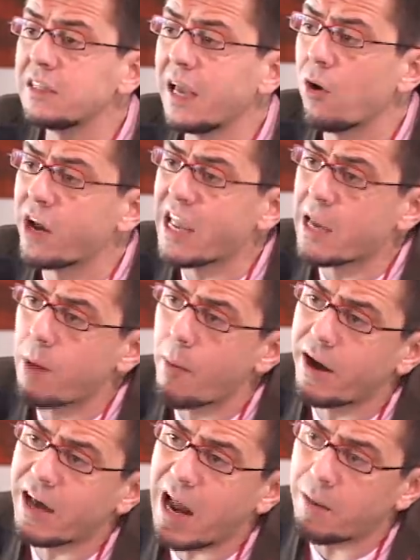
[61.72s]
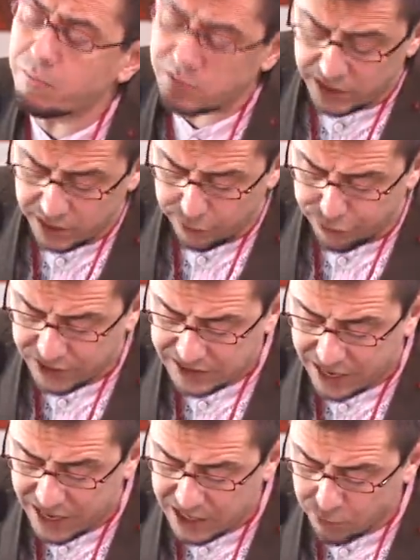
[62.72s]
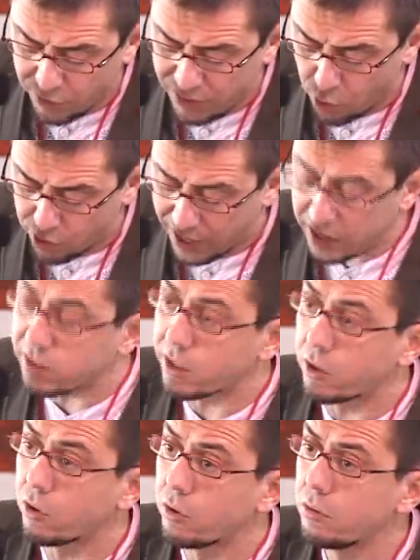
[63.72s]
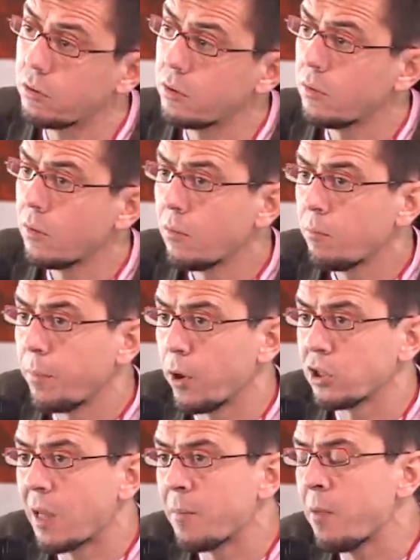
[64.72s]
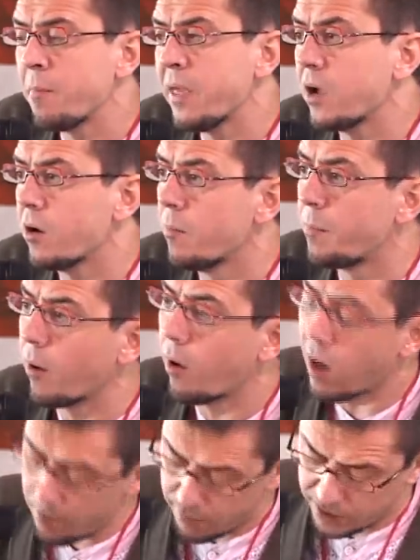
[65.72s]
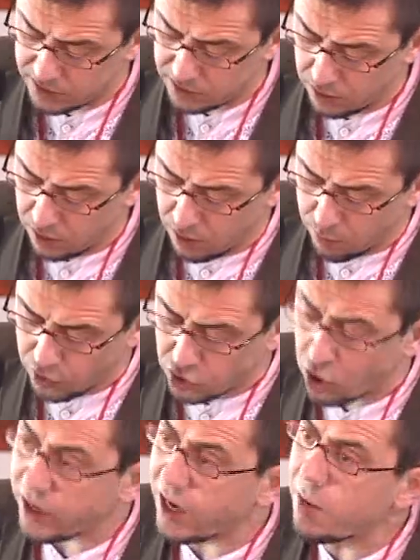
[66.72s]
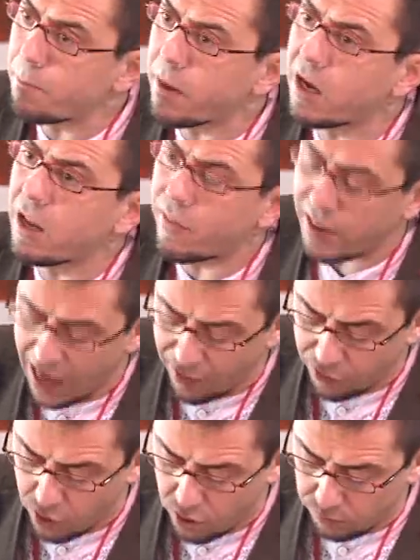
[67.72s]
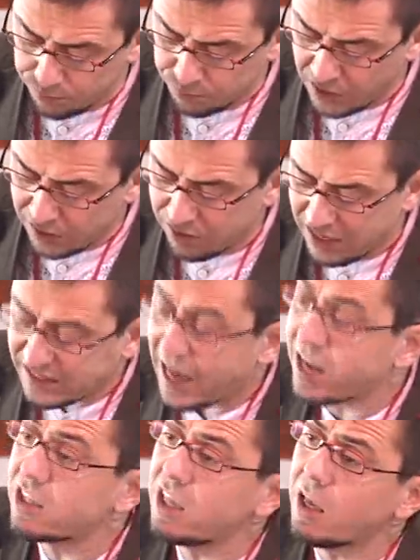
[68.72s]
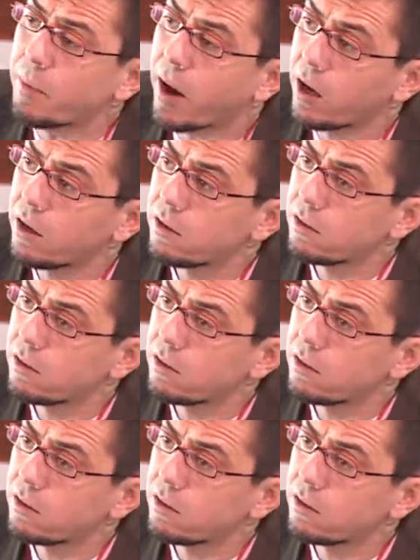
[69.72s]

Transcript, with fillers: de lo que llamaba Gramsci cesarismo democrático. Pero también viene con problemas, puesto que el hiperliderazgo desactiva,